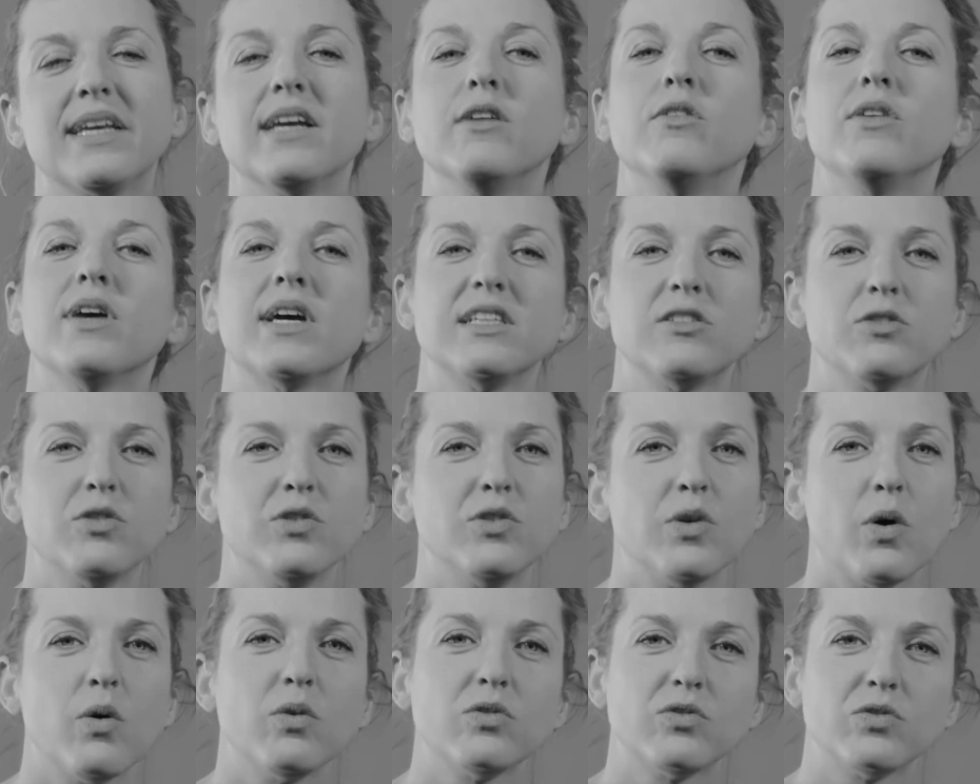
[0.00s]
qui a une
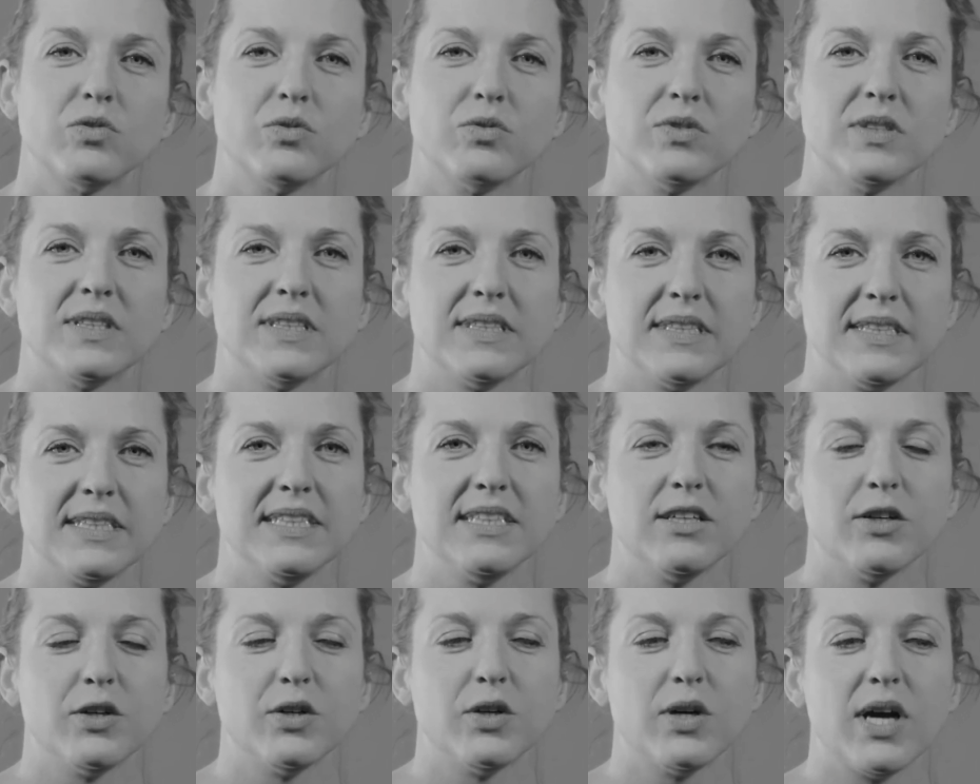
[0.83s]
résonance
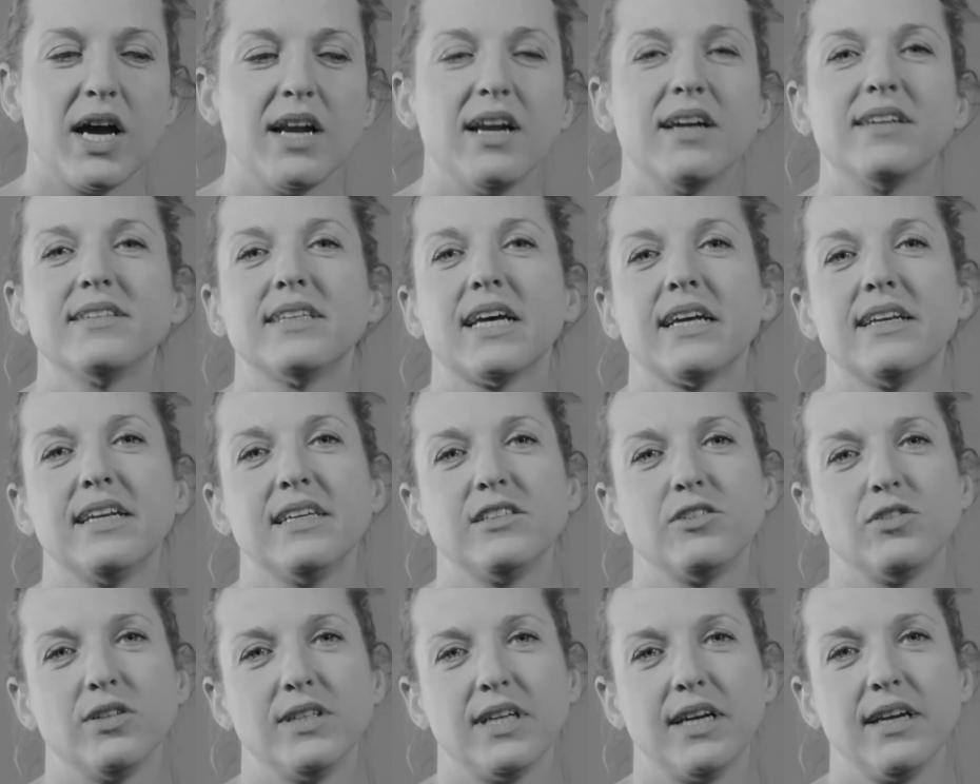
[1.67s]
aussi euh, à
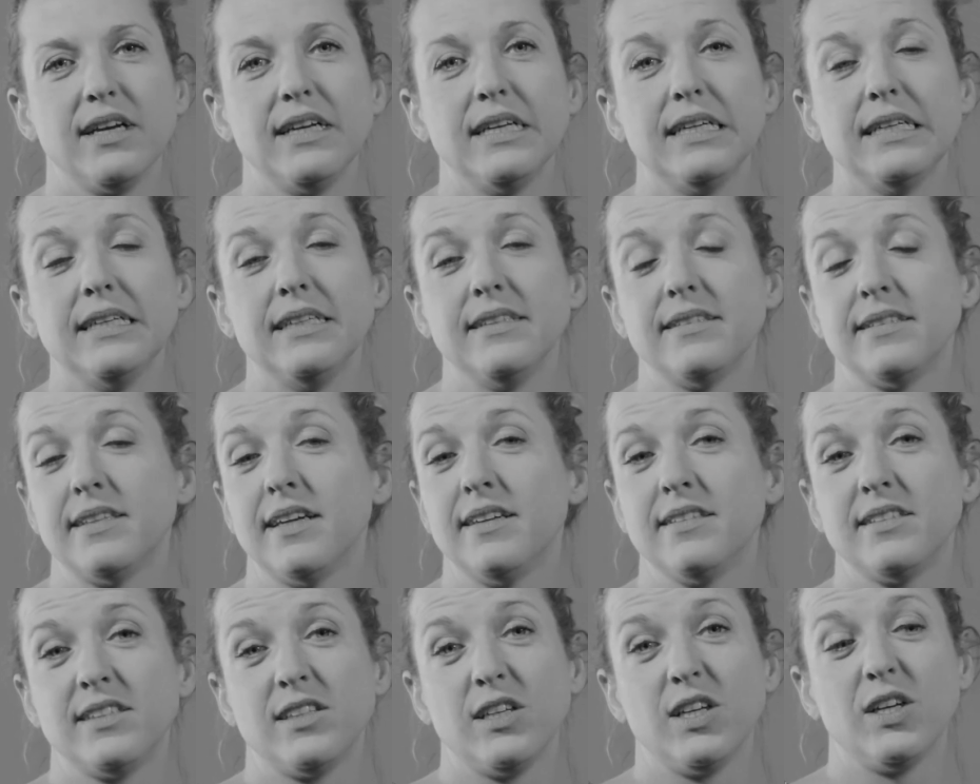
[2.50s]
l'international et ça
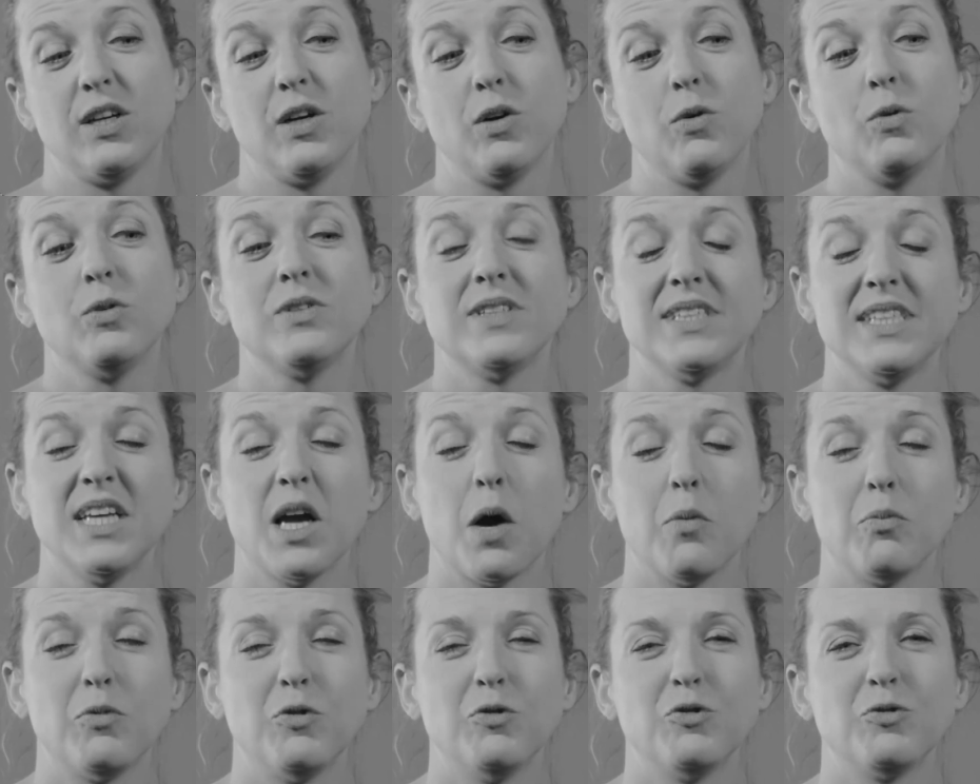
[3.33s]
c'est aussi un
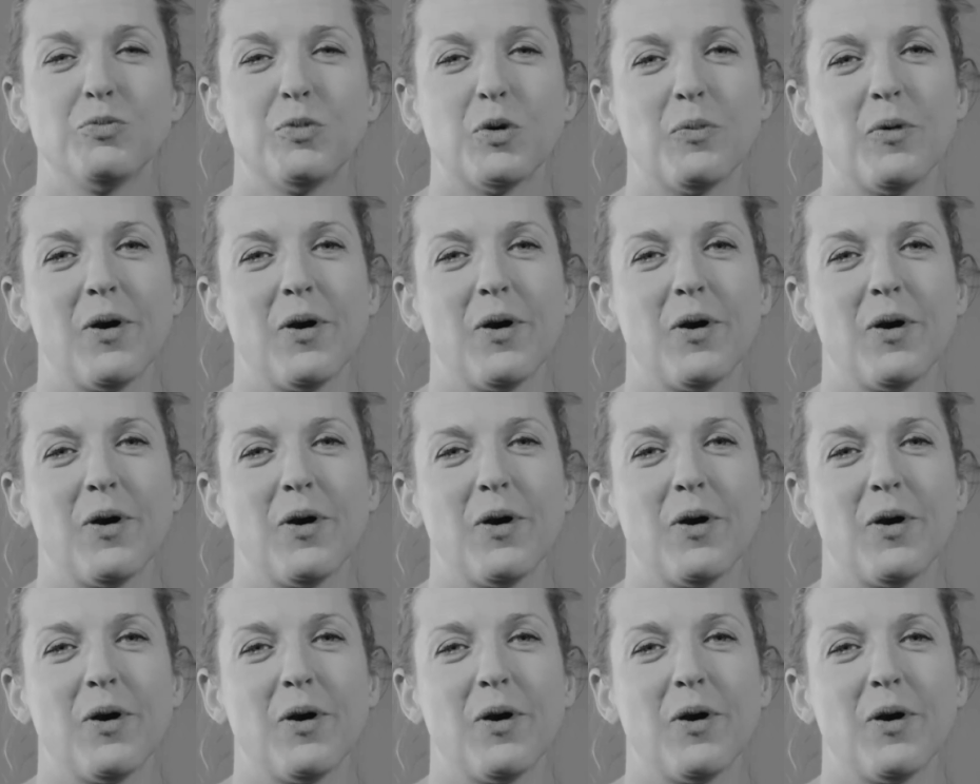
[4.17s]
plus pour